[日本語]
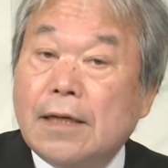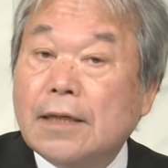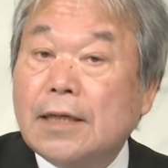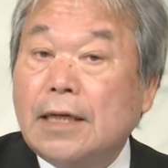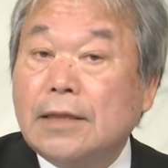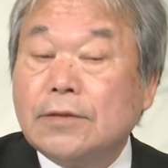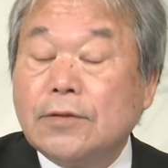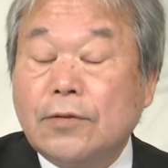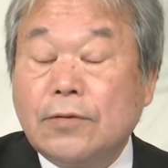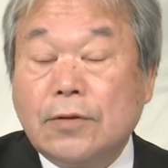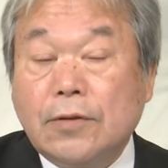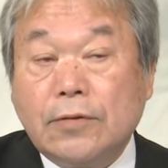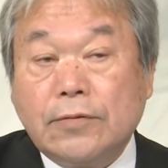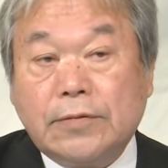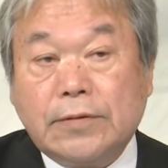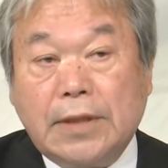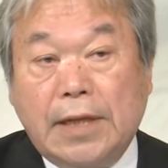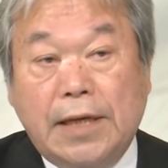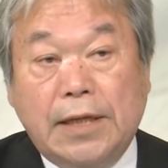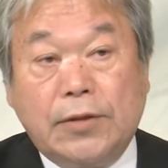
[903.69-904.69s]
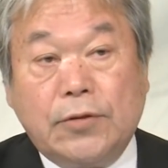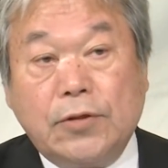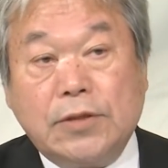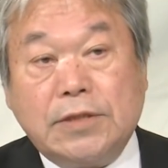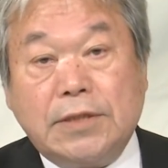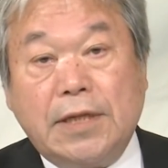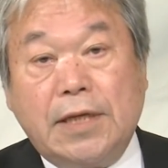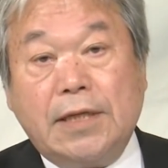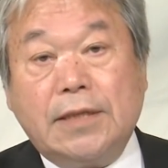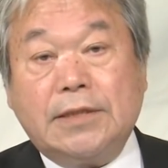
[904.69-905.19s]
家族の訴えと
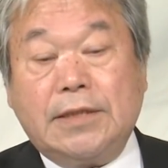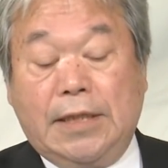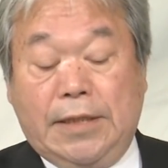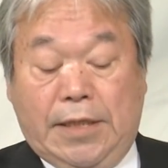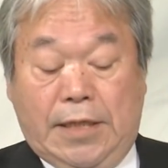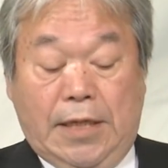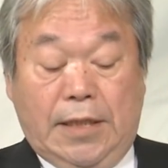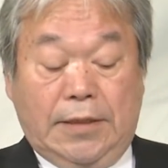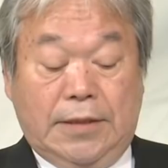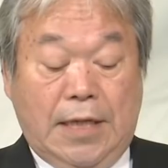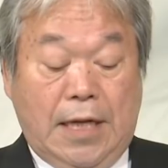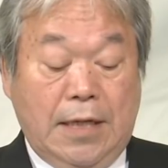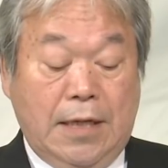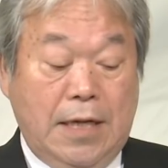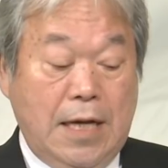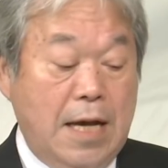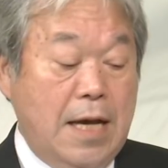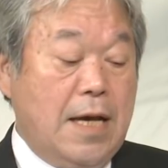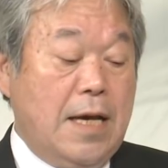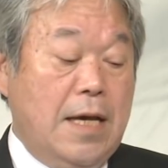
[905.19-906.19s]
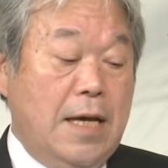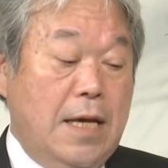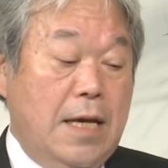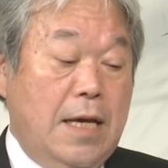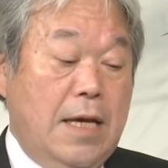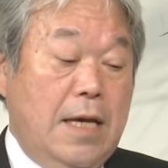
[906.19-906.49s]
して早紀江さんが